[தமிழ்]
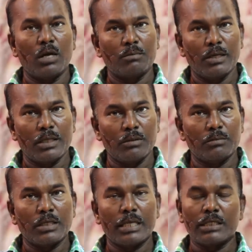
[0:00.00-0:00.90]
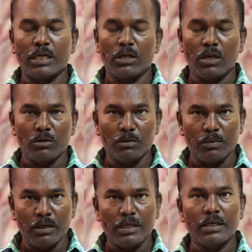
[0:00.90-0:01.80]
ஆண் பிள்ளையும் நான் இரண்டாவது
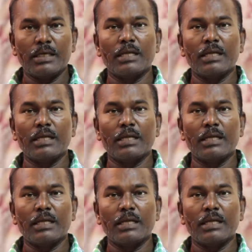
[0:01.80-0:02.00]
பிள்ளை